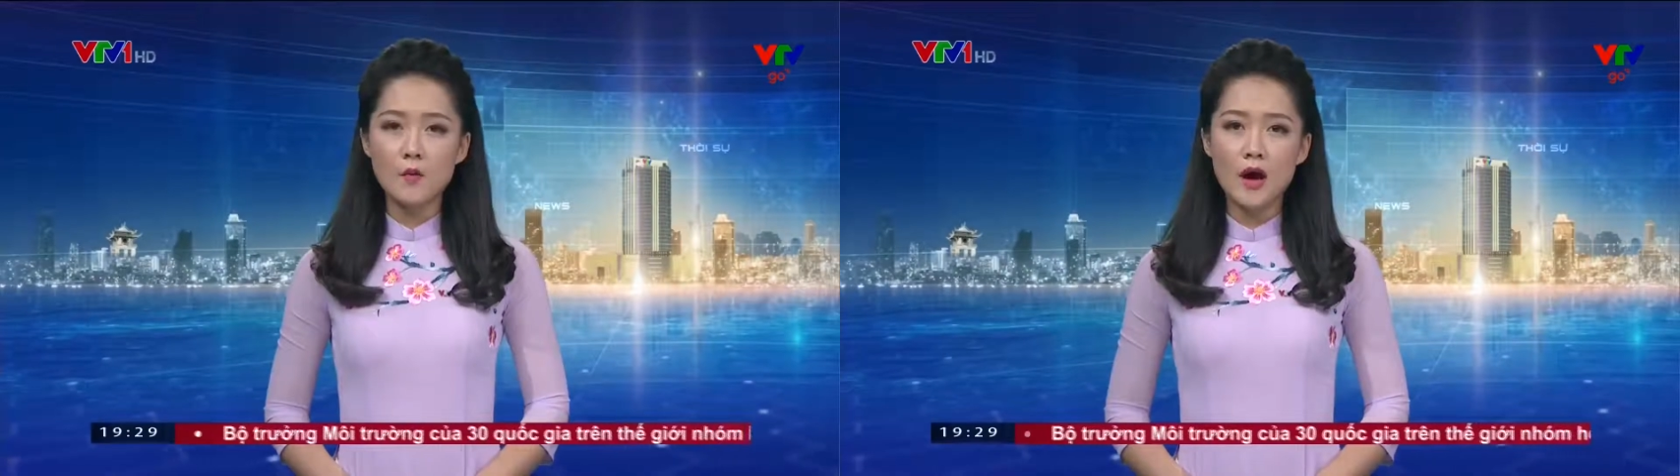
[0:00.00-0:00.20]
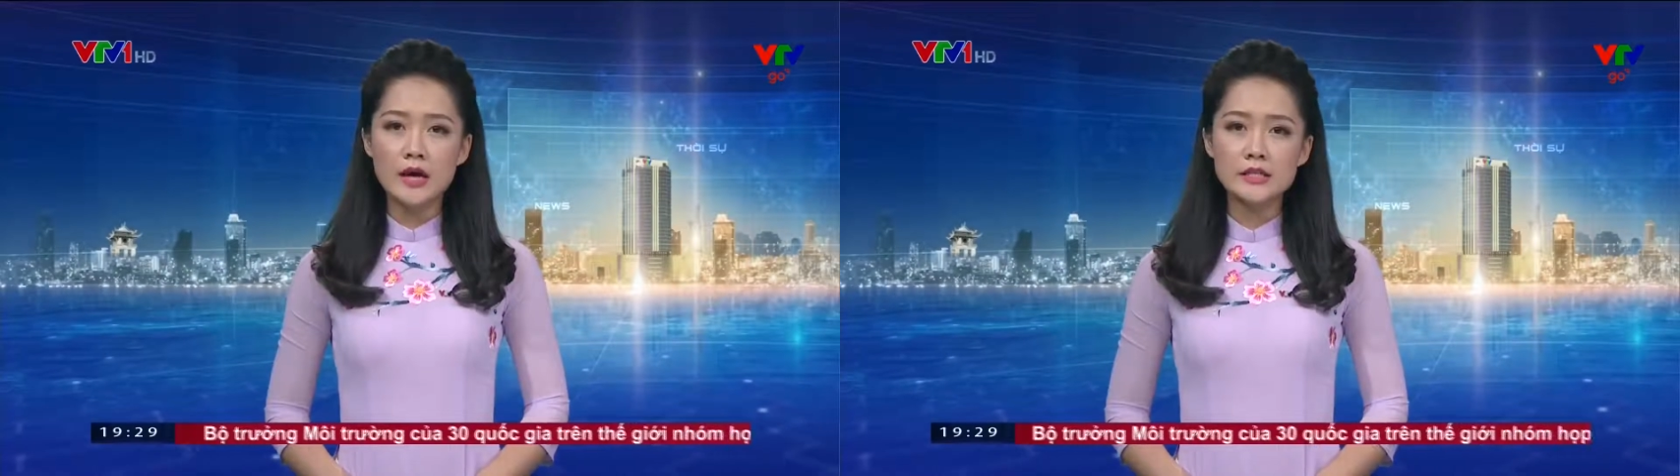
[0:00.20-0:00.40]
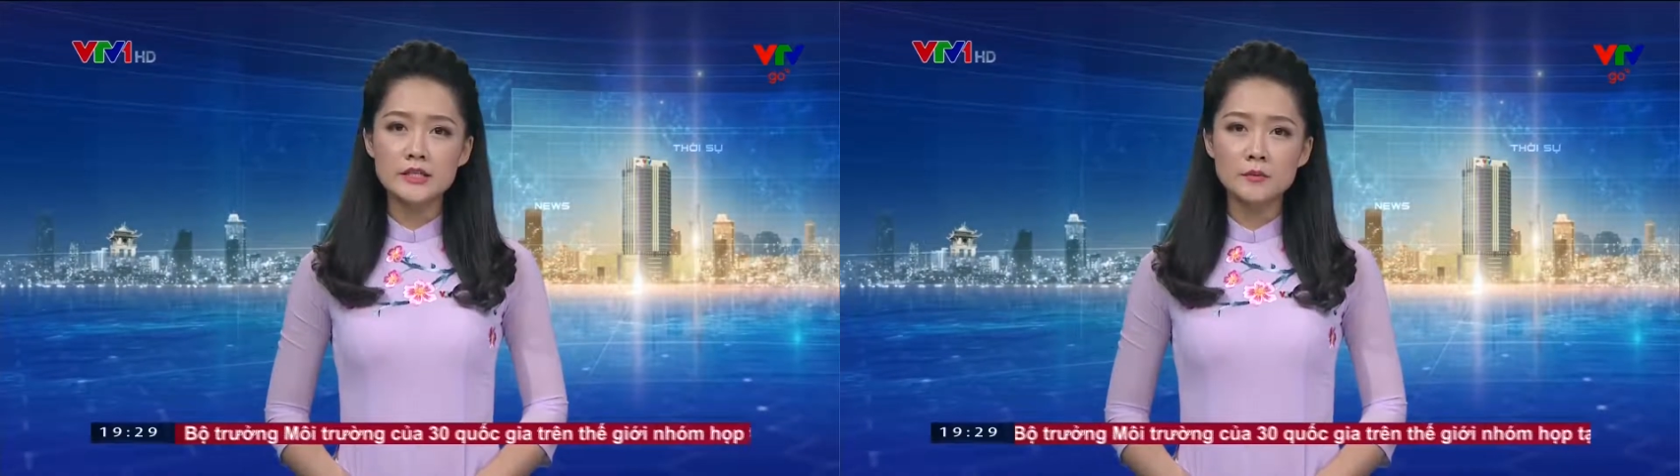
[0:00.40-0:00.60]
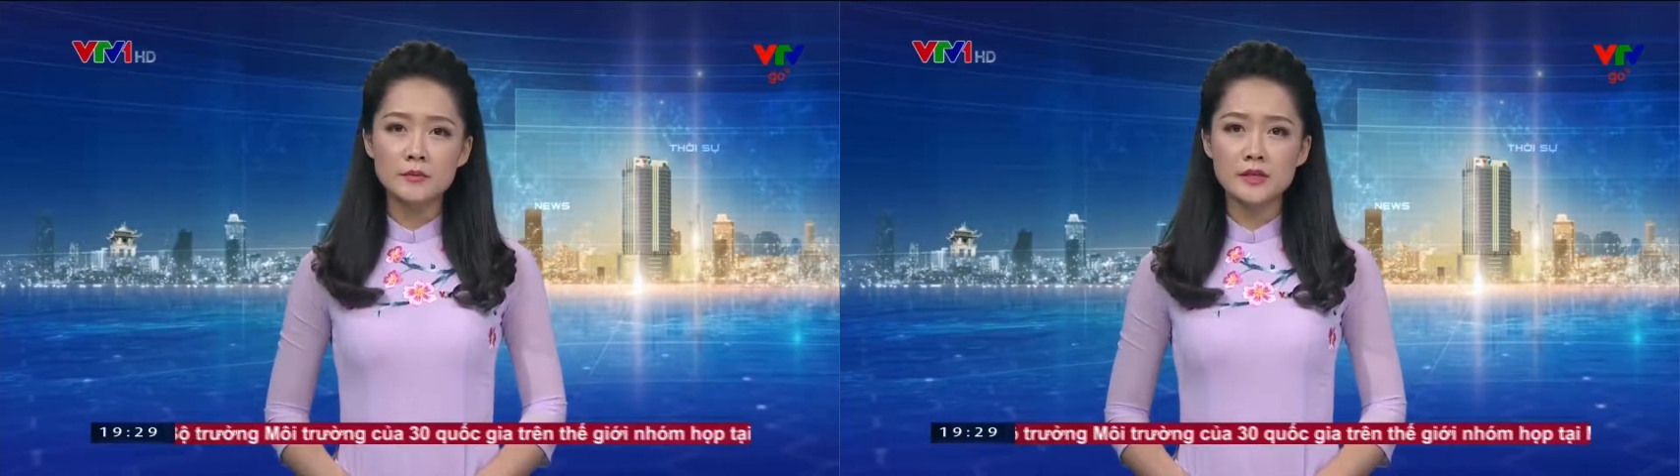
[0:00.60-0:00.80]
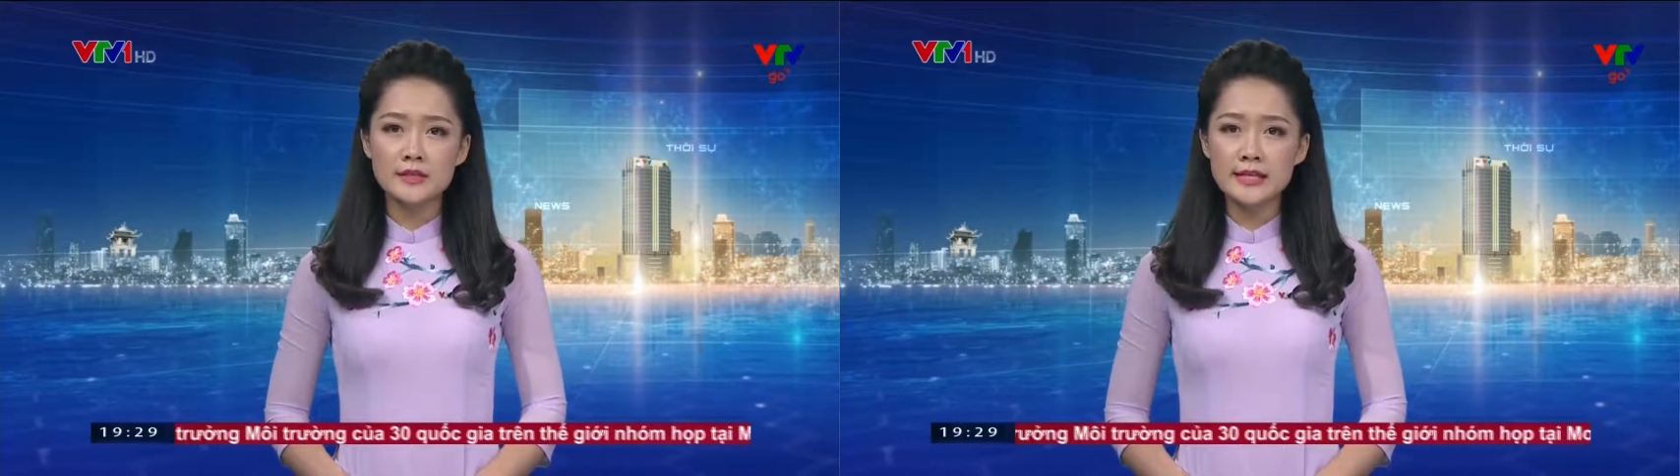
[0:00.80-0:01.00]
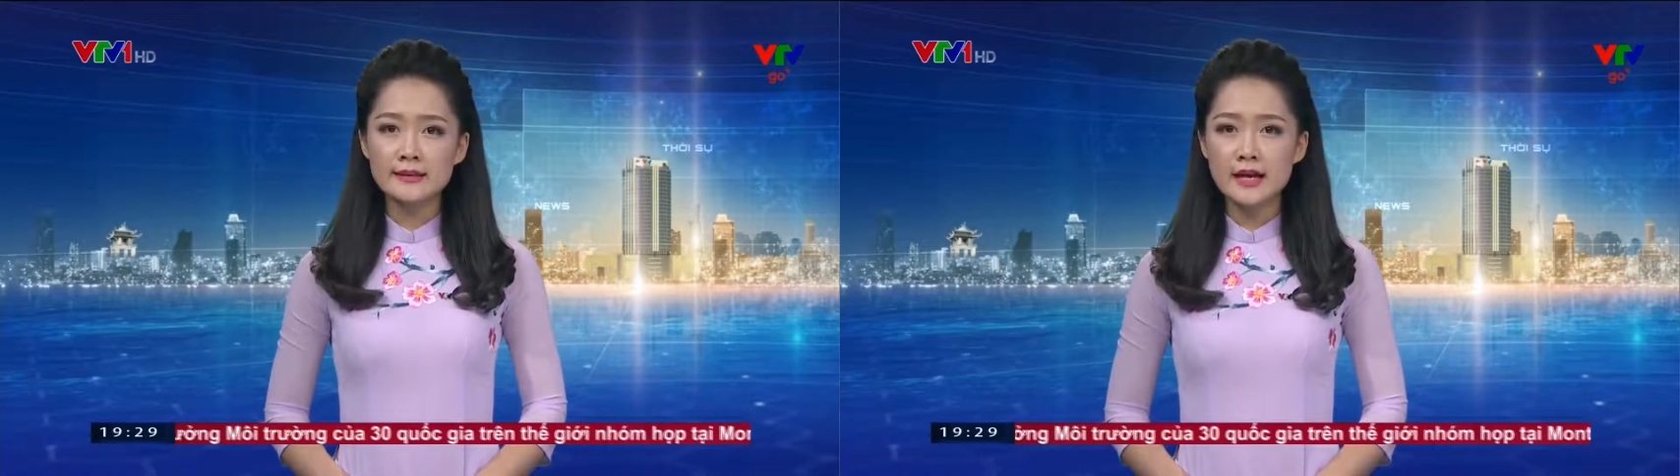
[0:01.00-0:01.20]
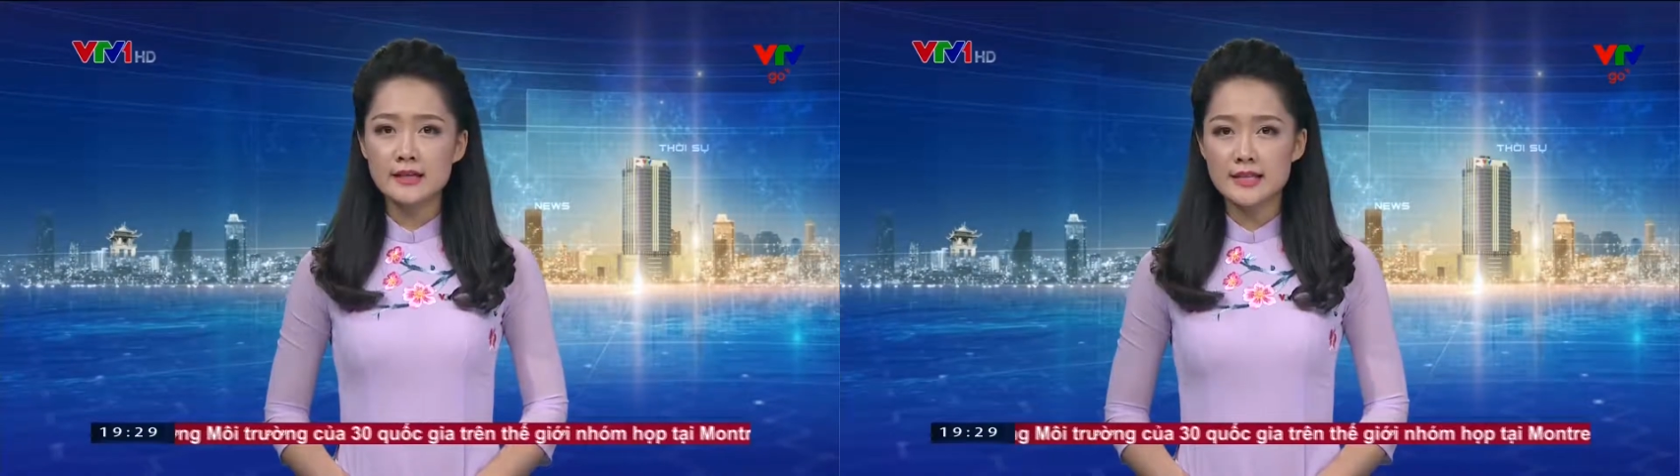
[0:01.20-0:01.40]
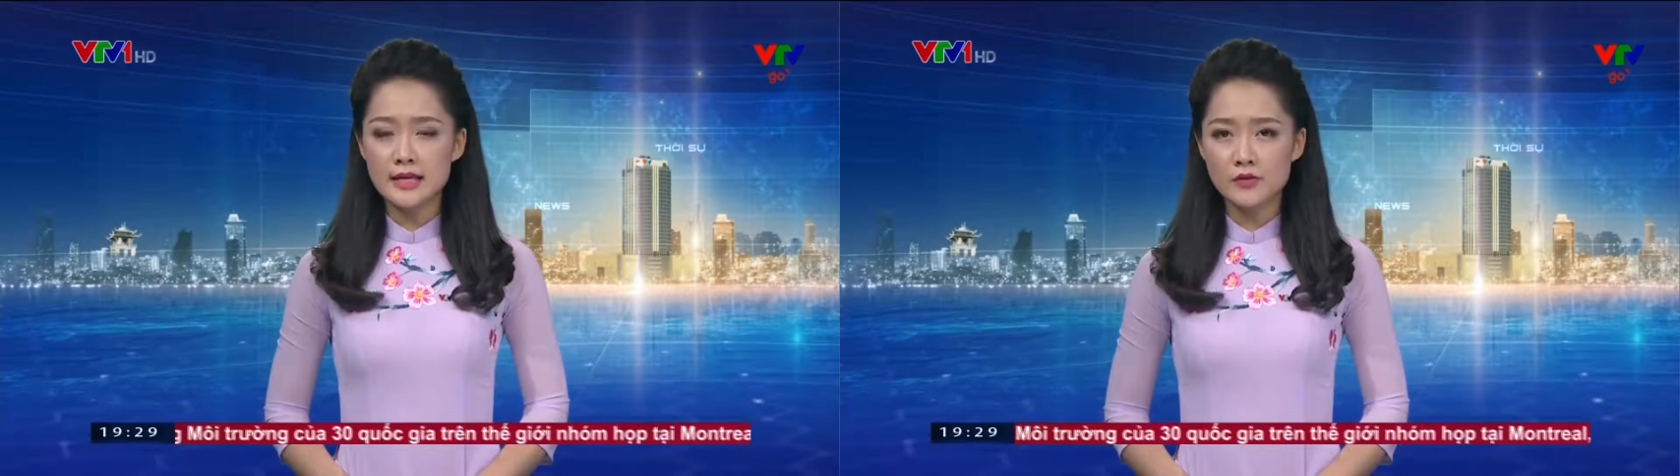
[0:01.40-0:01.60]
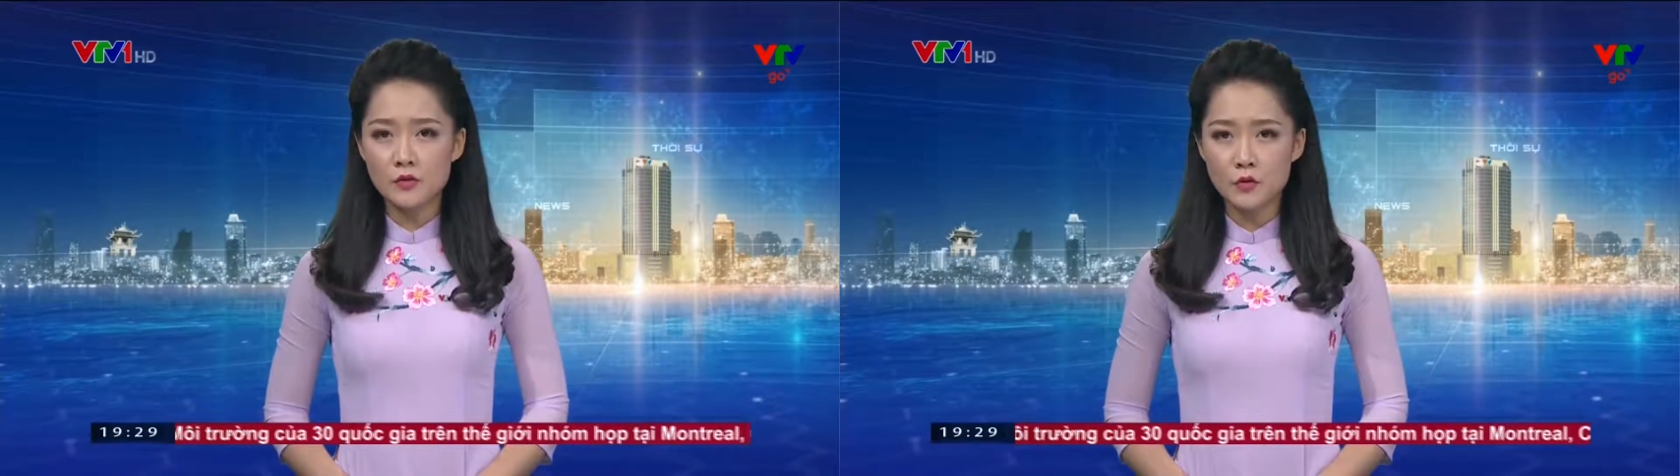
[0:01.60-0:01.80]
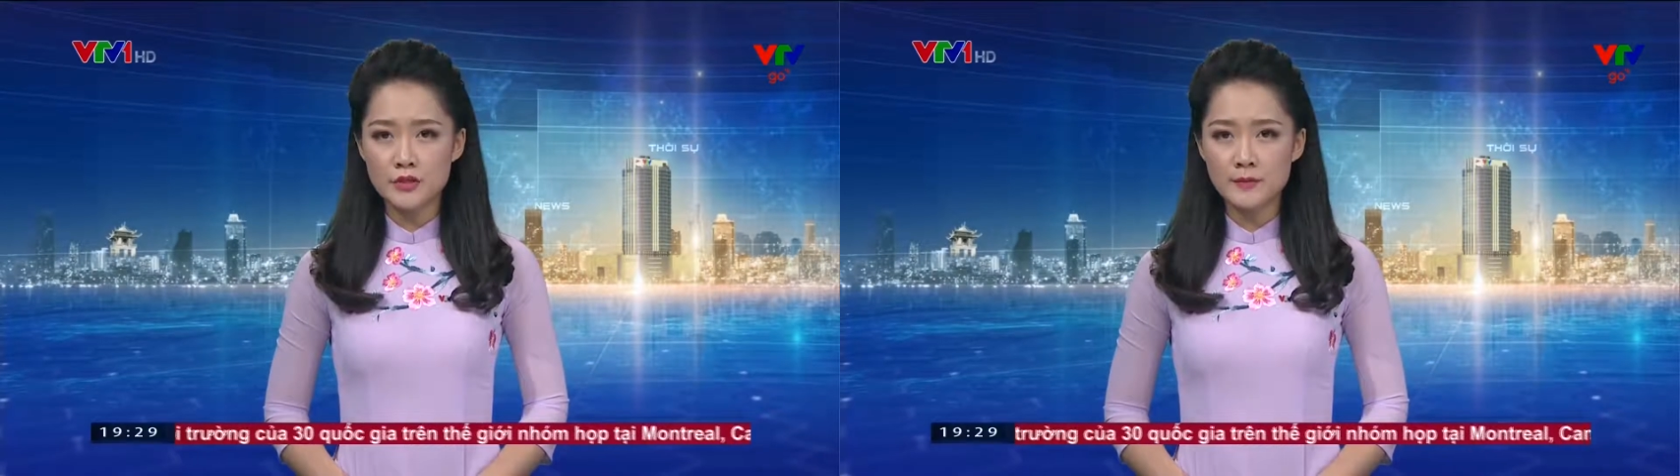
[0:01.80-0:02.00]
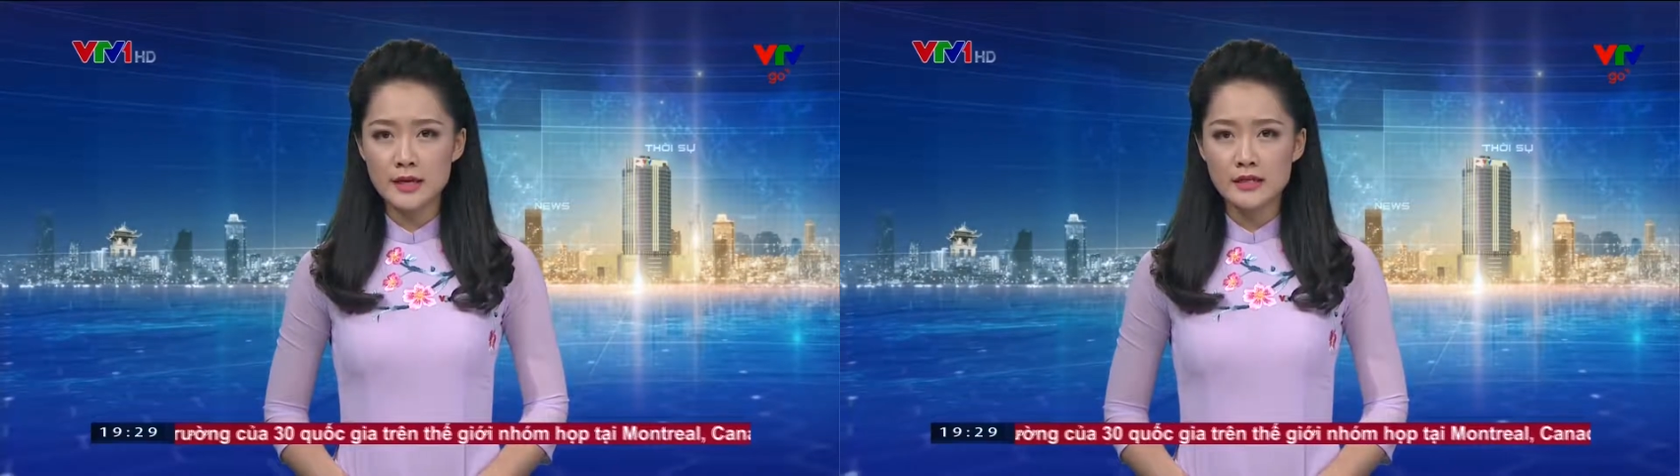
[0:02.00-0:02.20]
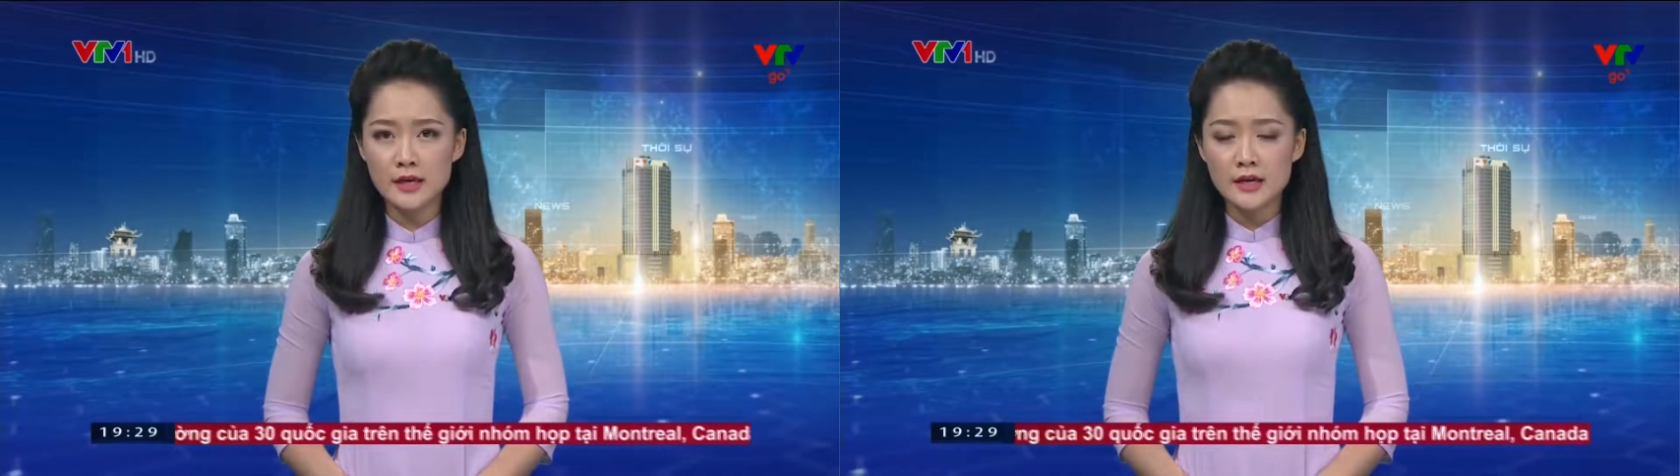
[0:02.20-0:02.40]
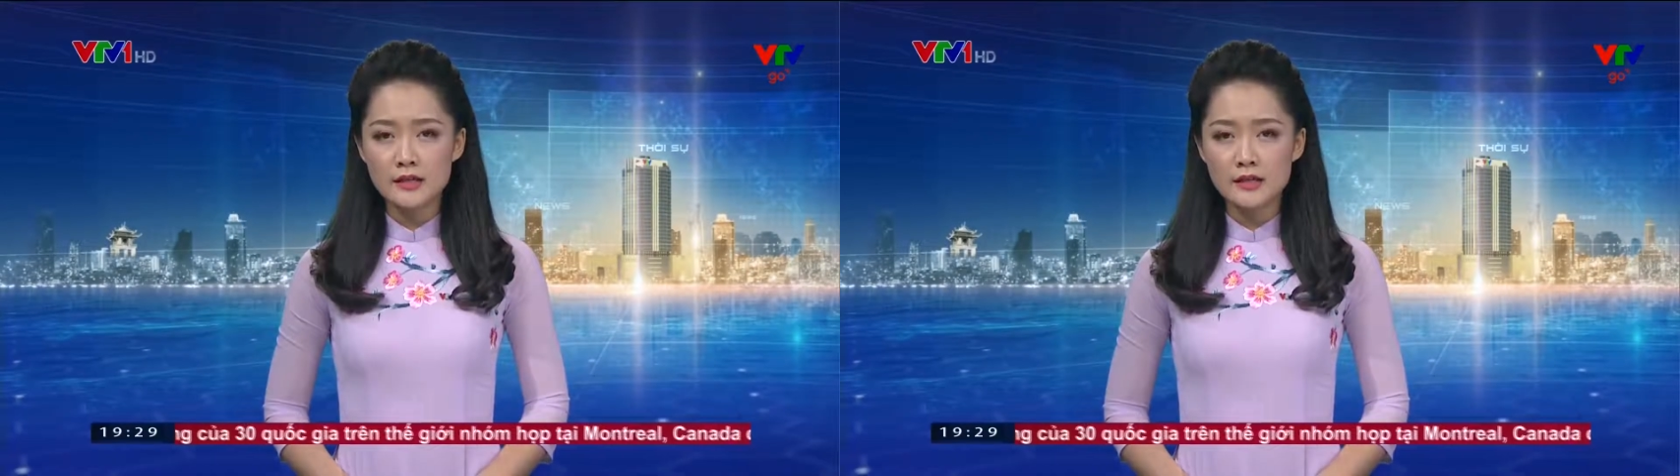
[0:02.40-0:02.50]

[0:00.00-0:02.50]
Năm ngoái trong đợt sách tặng giải thưởng Hồ Chí Minh,